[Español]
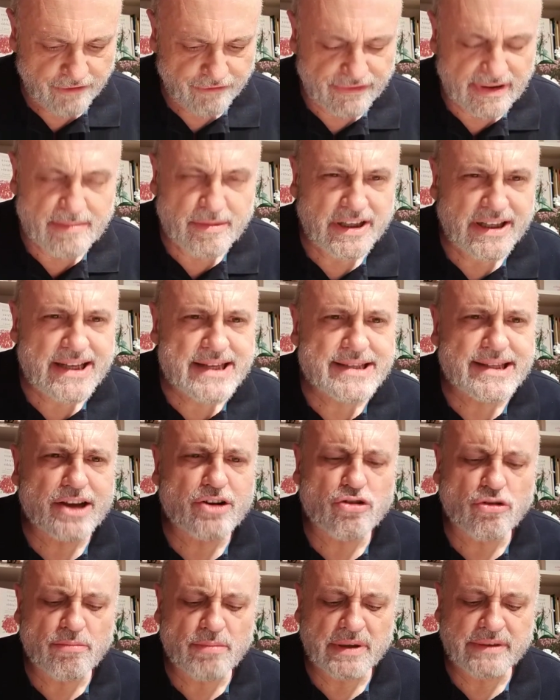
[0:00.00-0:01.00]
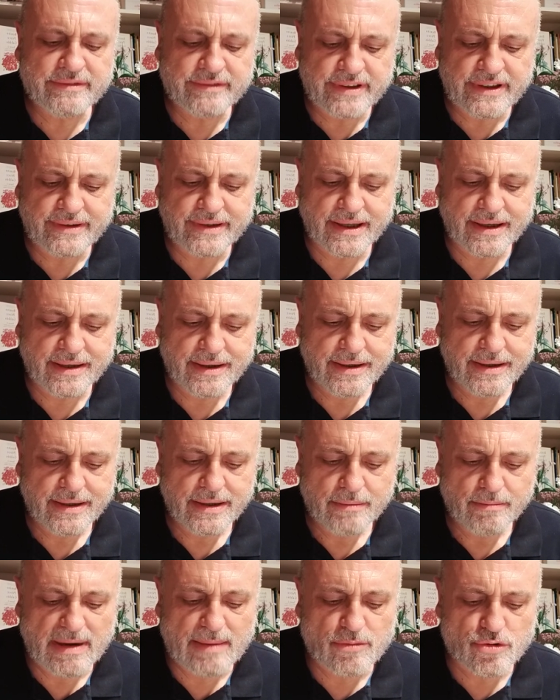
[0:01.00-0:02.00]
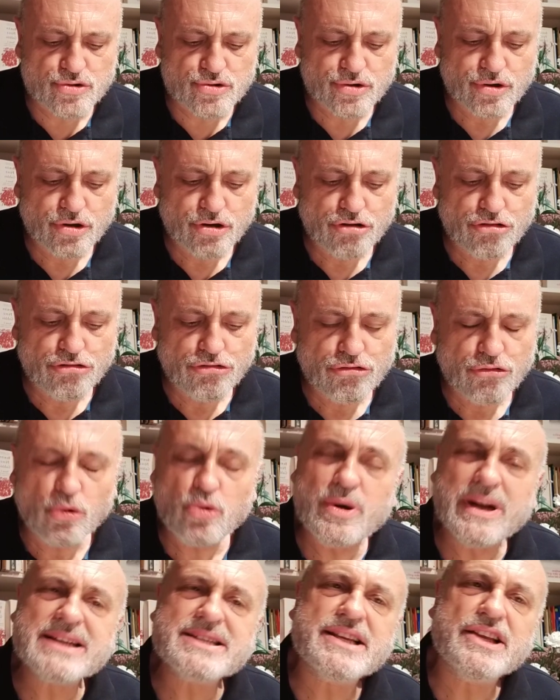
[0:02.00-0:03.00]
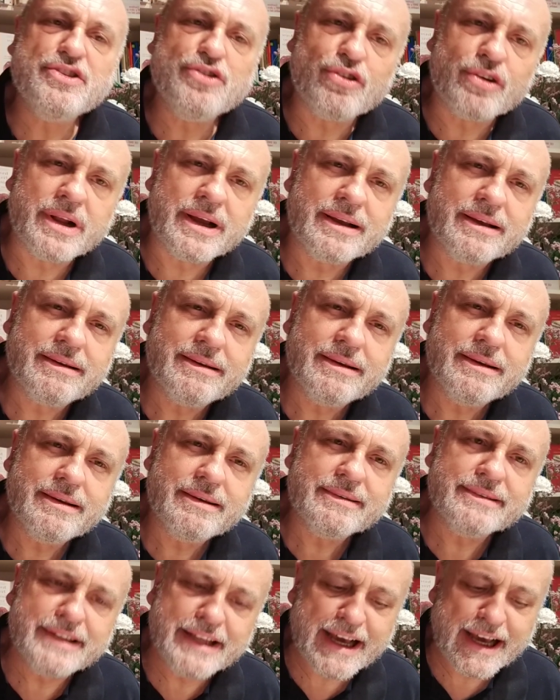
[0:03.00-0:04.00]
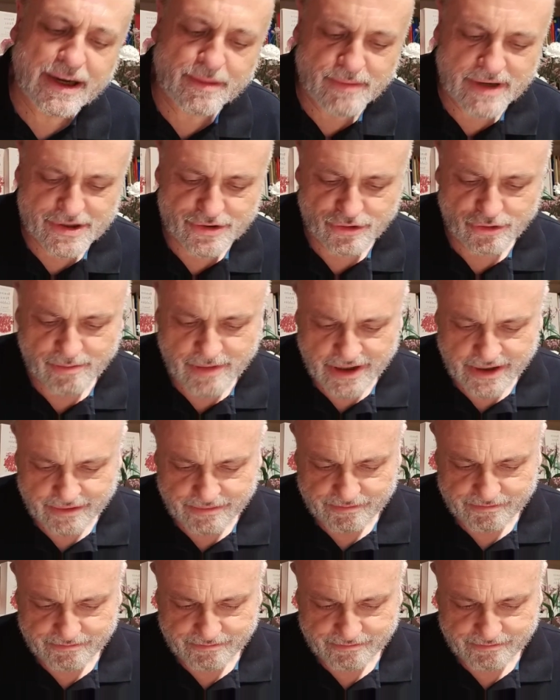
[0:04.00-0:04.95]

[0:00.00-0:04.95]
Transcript: Feminista convencida, vamos, una señora de armas tomar.